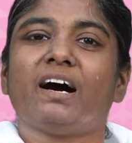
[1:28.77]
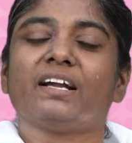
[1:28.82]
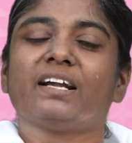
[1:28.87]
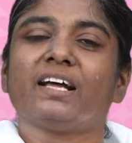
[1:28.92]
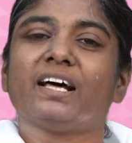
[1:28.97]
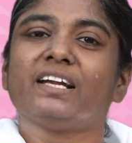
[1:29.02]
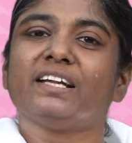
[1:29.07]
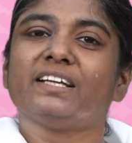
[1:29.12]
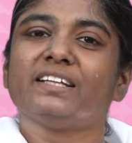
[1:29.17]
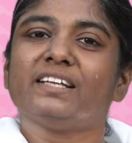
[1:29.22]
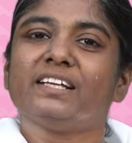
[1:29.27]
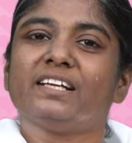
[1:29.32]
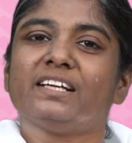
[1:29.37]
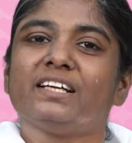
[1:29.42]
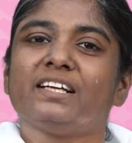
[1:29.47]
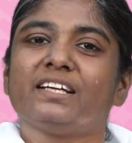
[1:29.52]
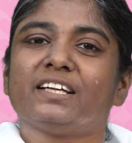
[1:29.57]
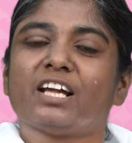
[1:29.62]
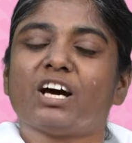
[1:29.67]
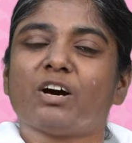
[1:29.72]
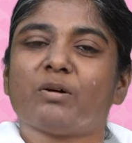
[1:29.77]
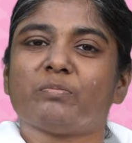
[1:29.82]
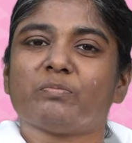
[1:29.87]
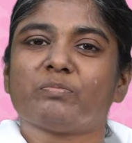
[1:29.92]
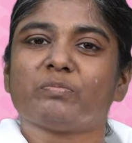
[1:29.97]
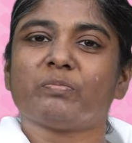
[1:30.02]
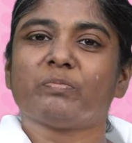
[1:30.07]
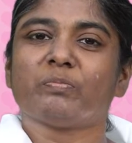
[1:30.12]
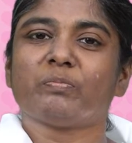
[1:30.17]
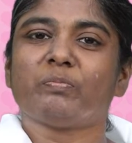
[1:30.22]
ஆனால் இதில் நாம்
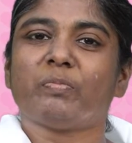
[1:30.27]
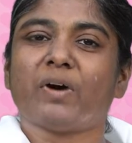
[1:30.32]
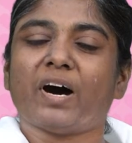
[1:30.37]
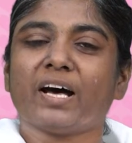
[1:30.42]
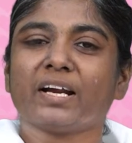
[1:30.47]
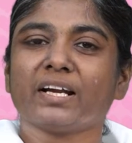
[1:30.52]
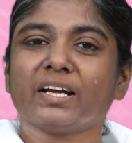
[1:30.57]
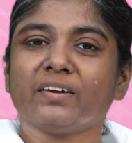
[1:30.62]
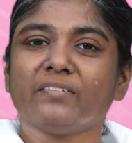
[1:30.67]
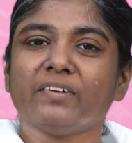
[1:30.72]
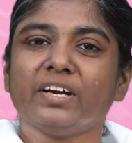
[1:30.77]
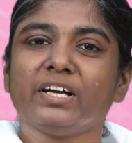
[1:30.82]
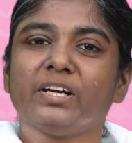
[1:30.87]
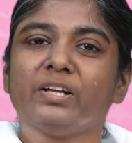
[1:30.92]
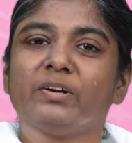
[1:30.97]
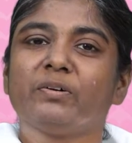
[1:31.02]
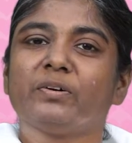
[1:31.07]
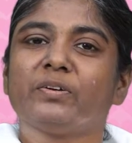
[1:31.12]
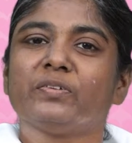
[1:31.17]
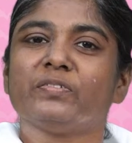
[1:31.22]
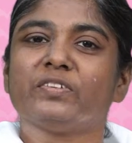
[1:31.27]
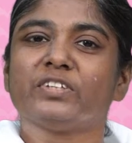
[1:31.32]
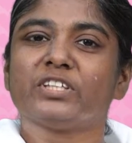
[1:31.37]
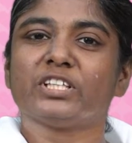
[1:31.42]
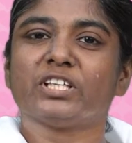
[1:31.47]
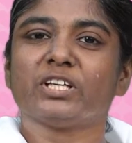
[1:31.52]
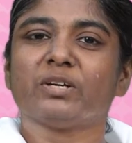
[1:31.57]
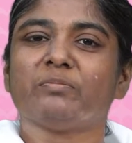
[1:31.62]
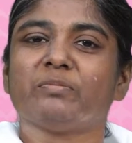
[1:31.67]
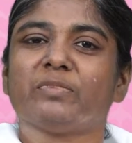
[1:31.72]
பார்க்க வேண்டிய ஒரு
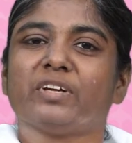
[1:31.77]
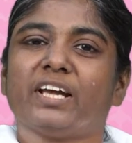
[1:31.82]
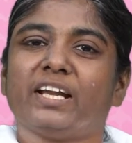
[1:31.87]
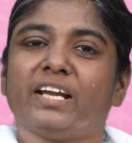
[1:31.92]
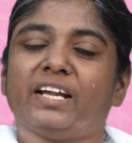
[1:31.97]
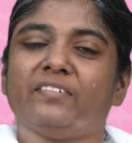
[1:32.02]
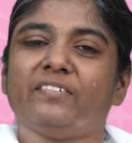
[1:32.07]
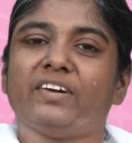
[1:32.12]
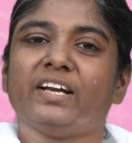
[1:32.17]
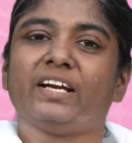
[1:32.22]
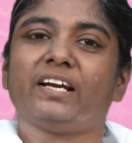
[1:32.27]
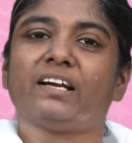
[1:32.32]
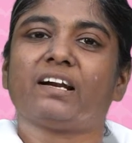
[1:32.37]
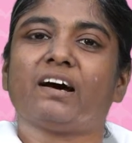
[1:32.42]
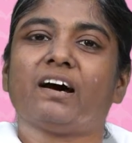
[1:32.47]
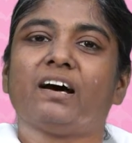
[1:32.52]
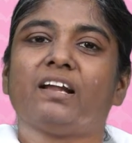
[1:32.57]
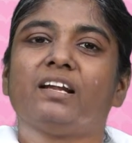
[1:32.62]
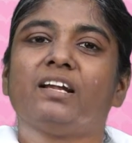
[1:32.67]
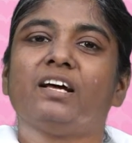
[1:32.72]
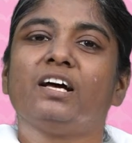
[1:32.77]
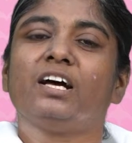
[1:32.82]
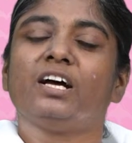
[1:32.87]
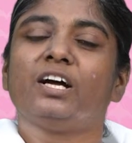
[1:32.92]
விஷயம் என்னவென்றால்